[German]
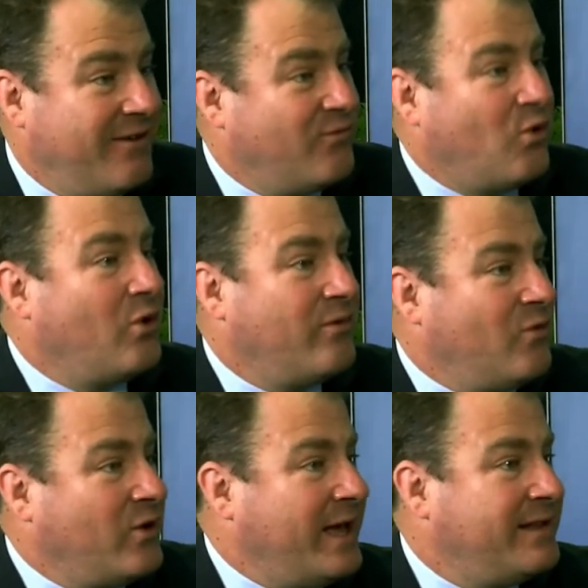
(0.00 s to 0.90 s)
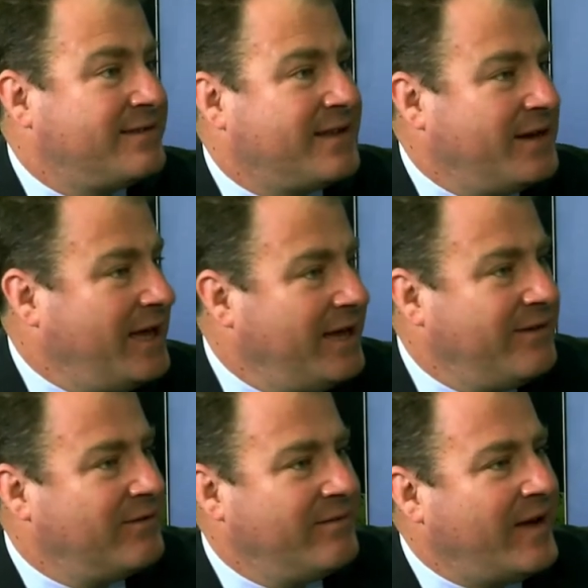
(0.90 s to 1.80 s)
Wo, wo geht es dann
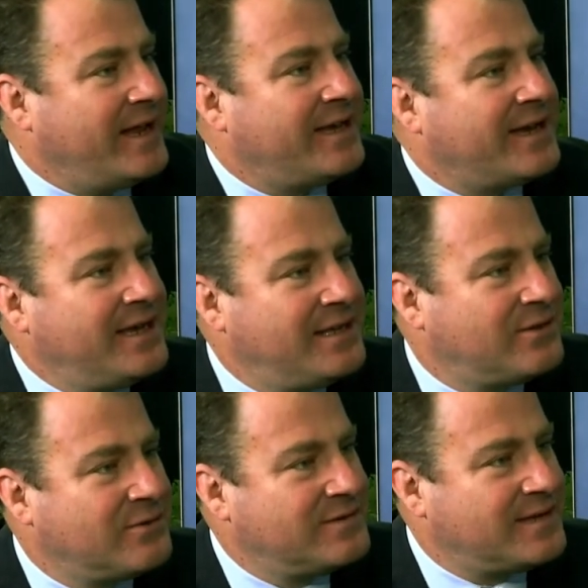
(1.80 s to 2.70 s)
hin und in welche Richtung